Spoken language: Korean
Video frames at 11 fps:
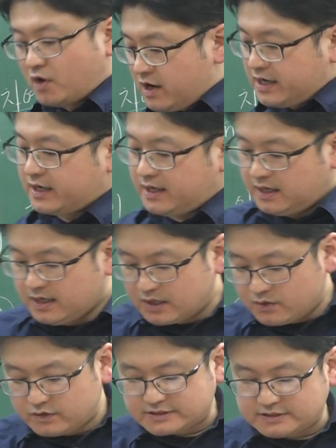명확하게
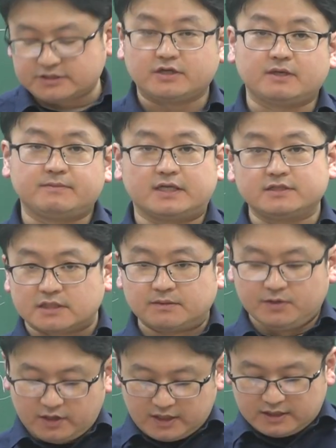꼭 쓰셔야 됩니다. 이게
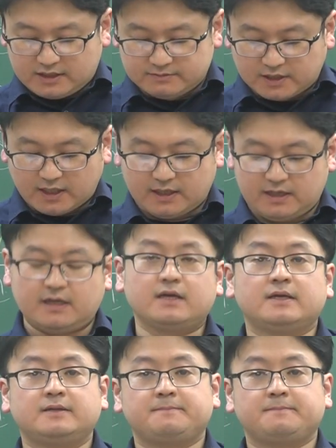증명이기 때문에